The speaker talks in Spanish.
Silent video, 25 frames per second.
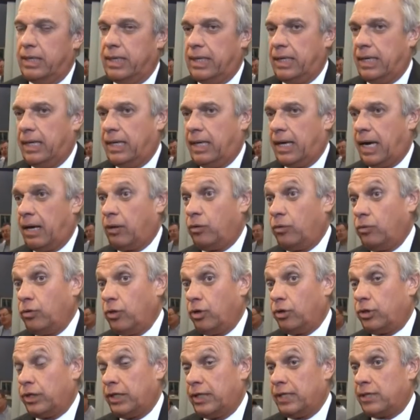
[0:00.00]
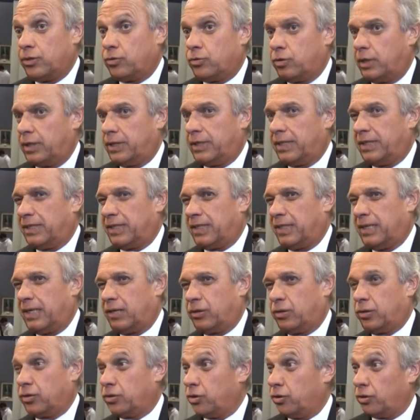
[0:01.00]
Eh, algunos tienen suerte de
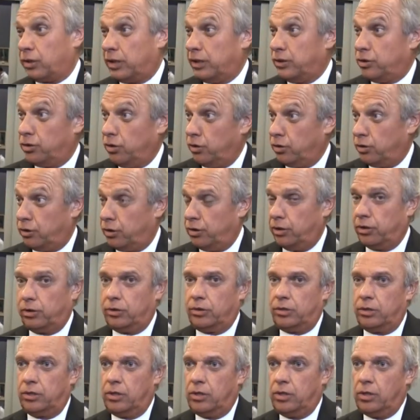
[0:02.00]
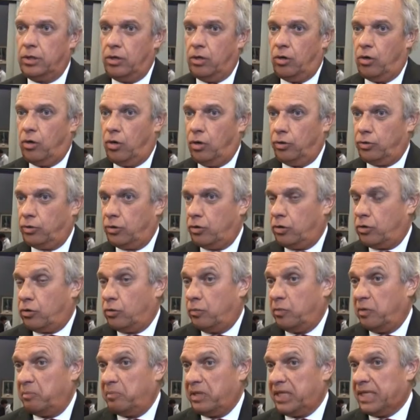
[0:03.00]
tener dos o tres socios, otros,
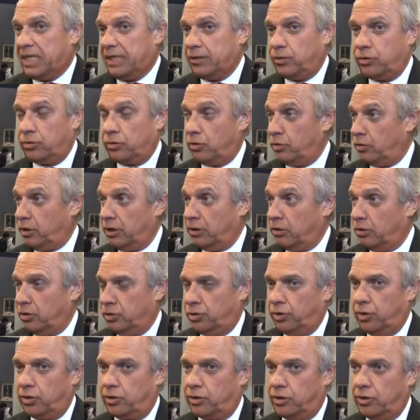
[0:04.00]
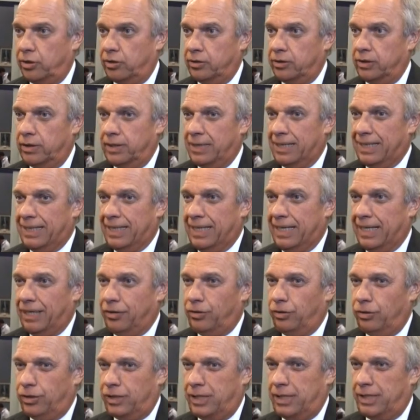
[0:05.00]
como en mi caso, yo no tengo socios,
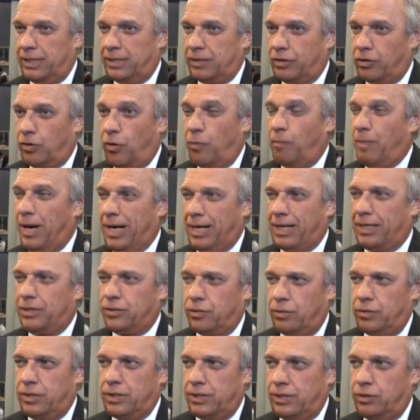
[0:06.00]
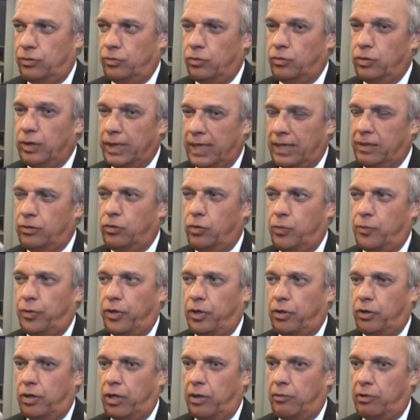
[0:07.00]
entonces con más razón necesito un gran
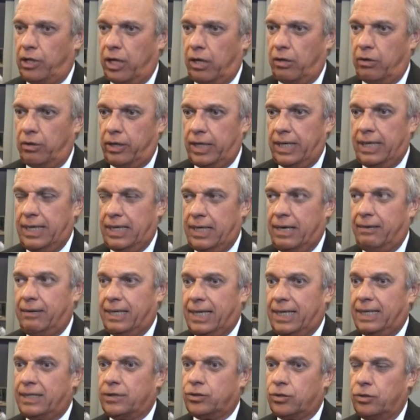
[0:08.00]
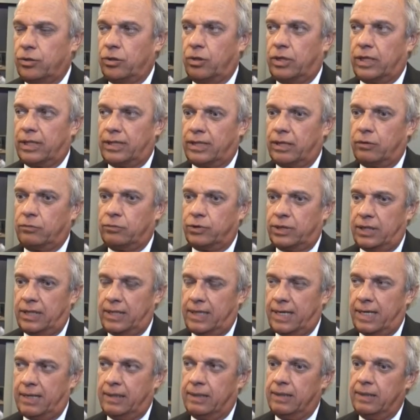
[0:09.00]
grupo de colaboradores. Y la verdad que son los que te
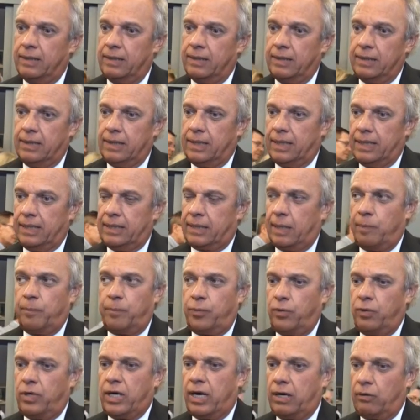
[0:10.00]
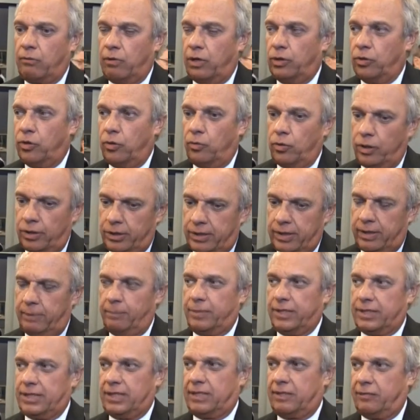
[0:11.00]
auxilian y te empujan cuando vos te
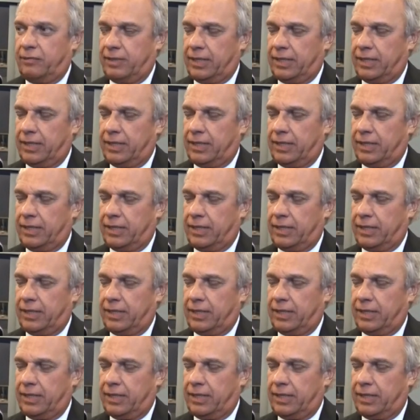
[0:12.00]
empezás a